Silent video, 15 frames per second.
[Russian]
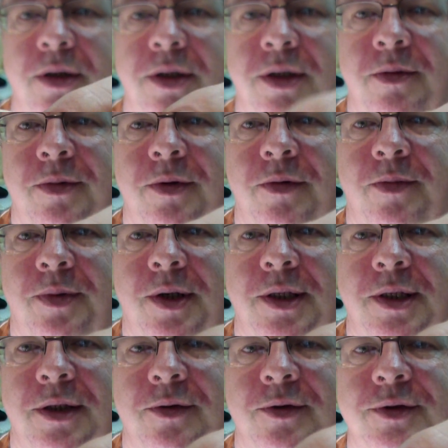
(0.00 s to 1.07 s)
где бы его
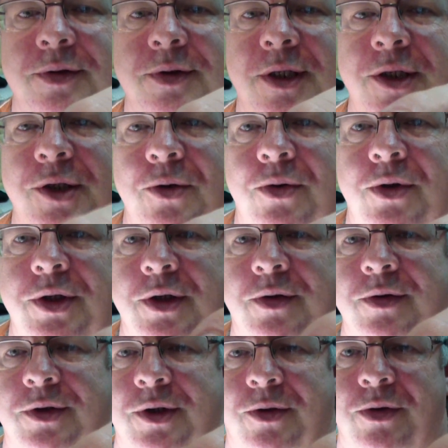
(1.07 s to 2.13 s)
показать. Вот светодиодик
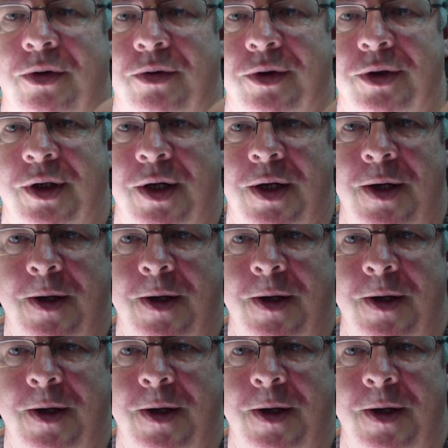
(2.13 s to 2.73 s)
вот такой вот.